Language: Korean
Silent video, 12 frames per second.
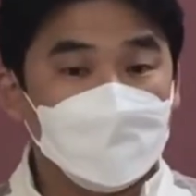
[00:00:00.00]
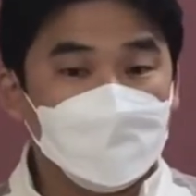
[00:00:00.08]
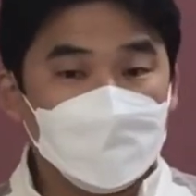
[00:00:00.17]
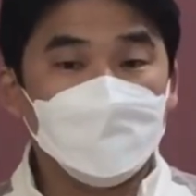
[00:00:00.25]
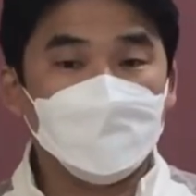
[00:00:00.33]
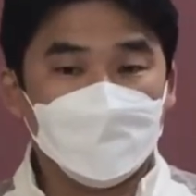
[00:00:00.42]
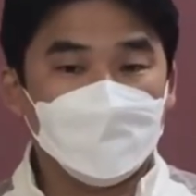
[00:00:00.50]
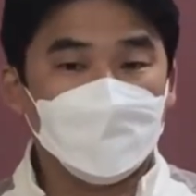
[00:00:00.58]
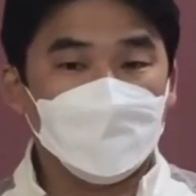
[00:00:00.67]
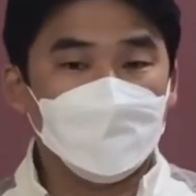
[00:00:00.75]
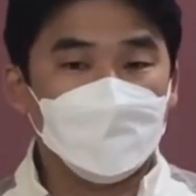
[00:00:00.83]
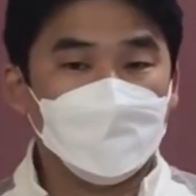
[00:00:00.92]

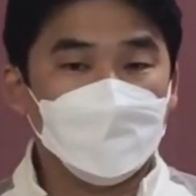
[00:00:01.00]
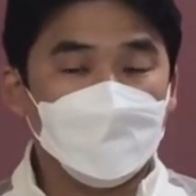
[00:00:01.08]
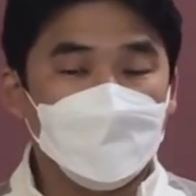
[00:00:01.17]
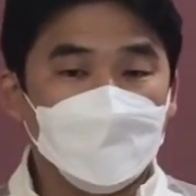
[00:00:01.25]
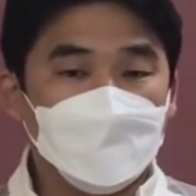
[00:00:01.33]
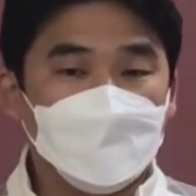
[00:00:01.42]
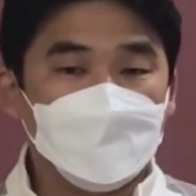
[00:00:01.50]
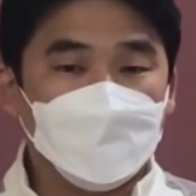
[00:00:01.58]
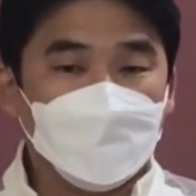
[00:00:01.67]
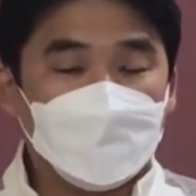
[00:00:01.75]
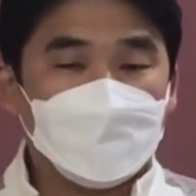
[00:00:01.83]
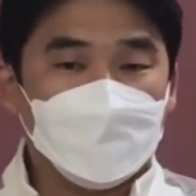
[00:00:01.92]
측면으로
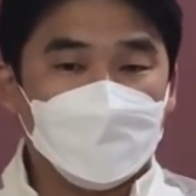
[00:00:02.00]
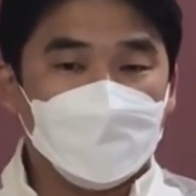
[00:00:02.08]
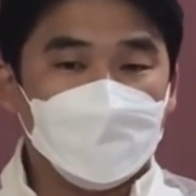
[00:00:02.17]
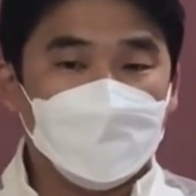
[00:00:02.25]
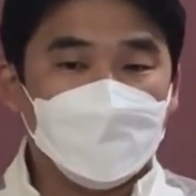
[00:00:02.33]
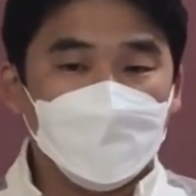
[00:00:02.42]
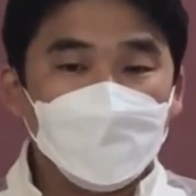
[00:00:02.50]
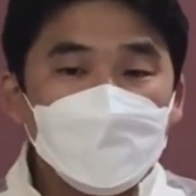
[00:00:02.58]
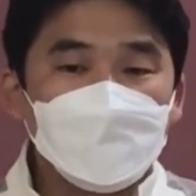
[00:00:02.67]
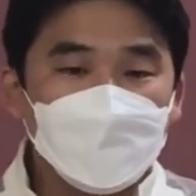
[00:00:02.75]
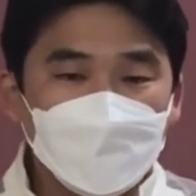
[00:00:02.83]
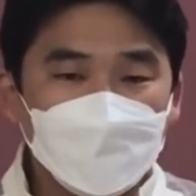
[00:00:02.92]
명확한
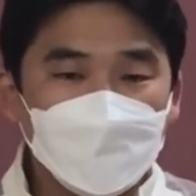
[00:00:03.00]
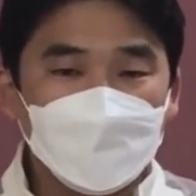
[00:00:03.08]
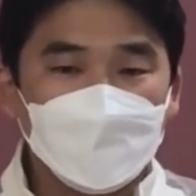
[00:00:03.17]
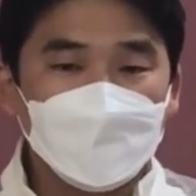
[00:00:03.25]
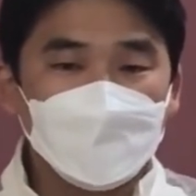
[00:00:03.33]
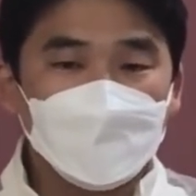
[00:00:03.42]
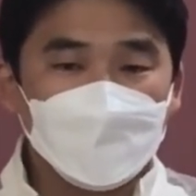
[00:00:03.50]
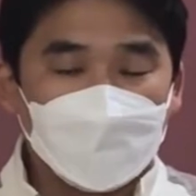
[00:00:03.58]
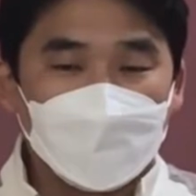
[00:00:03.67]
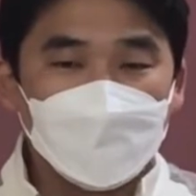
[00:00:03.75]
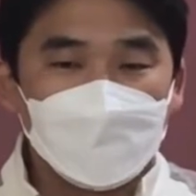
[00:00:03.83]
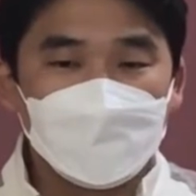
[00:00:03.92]
명제로
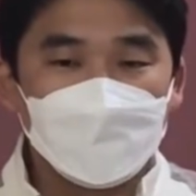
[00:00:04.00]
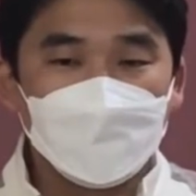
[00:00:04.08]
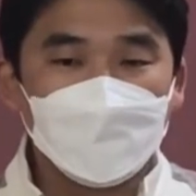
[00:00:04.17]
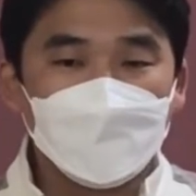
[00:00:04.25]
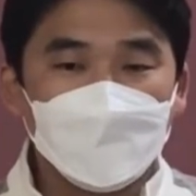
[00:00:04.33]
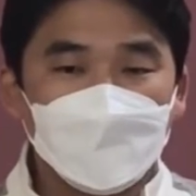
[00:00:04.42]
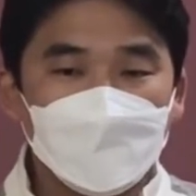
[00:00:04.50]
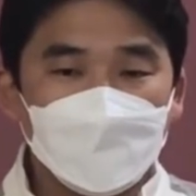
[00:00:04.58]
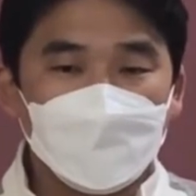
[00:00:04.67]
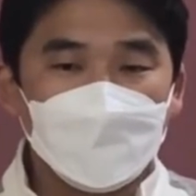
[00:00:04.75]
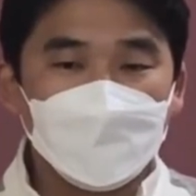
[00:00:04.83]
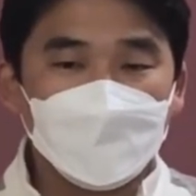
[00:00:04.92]
말로써
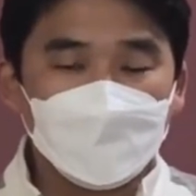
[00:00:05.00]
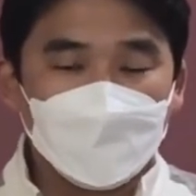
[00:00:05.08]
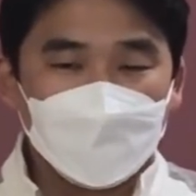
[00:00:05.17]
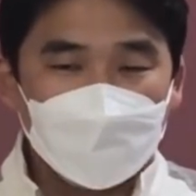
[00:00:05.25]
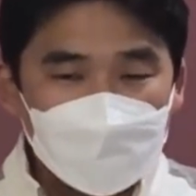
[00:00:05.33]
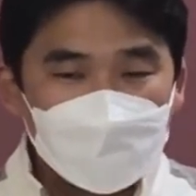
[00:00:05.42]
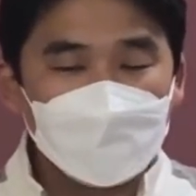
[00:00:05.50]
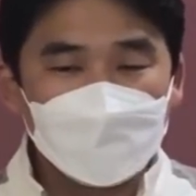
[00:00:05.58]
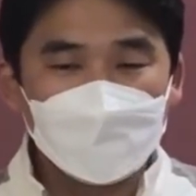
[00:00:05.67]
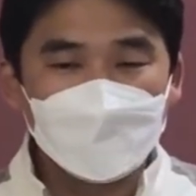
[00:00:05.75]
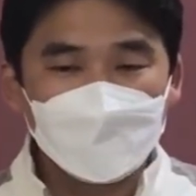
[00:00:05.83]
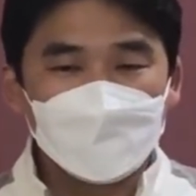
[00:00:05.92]
우리의
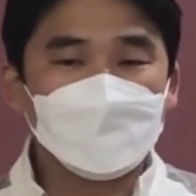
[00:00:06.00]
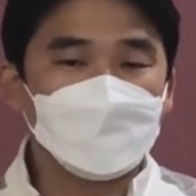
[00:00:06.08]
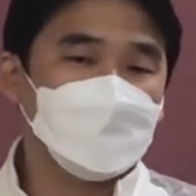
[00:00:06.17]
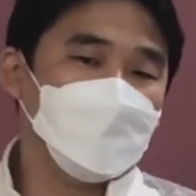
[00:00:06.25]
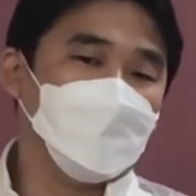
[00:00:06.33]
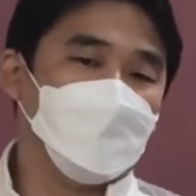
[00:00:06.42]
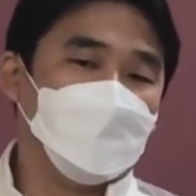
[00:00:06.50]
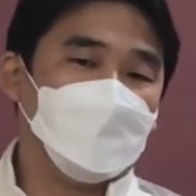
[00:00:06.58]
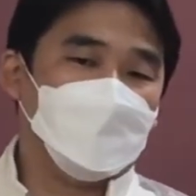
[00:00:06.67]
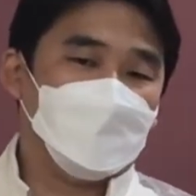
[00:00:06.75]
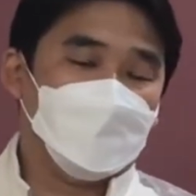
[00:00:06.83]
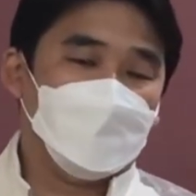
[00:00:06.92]
확실한 구분을 세워가야
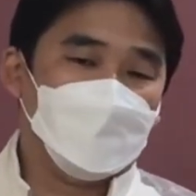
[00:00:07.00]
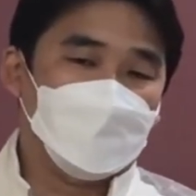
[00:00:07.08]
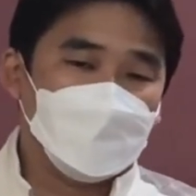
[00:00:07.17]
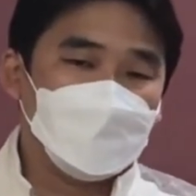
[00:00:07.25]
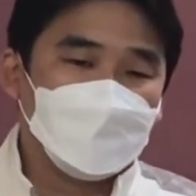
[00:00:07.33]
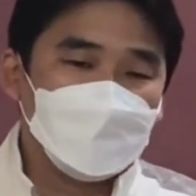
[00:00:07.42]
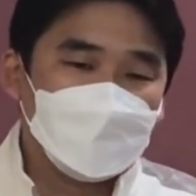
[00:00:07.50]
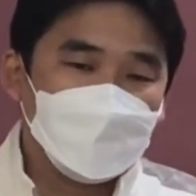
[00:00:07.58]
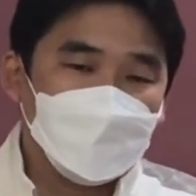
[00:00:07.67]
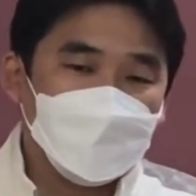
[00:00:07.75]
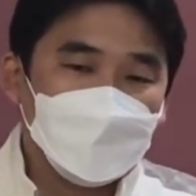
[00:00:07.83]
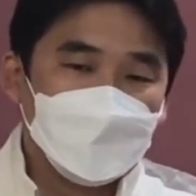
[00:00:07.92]
한다라는
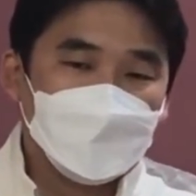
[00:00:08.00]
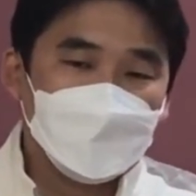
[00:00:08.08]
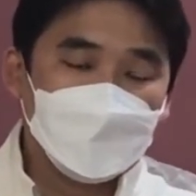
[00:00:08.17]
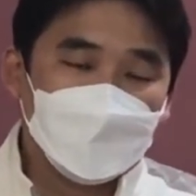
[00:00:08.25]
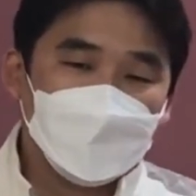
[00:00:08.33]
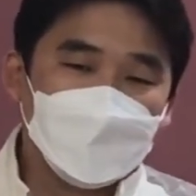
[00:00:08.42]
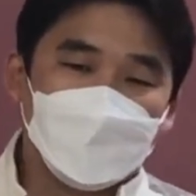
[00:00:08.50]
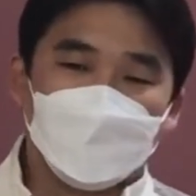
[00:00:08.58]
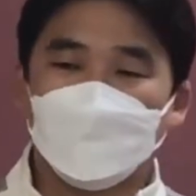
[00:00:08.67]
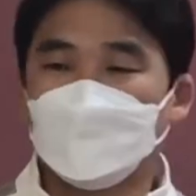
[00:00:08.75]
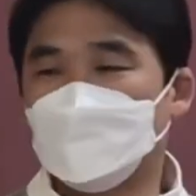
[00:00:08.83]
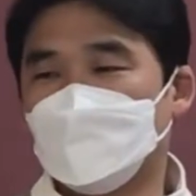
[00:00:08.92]
것이 어떻게
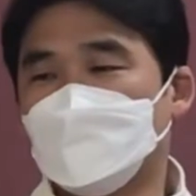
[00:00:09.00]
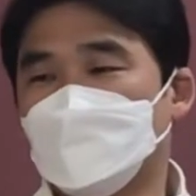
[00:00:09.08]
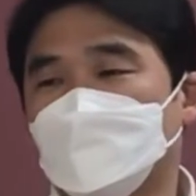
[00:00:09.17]
보면 오늘 이제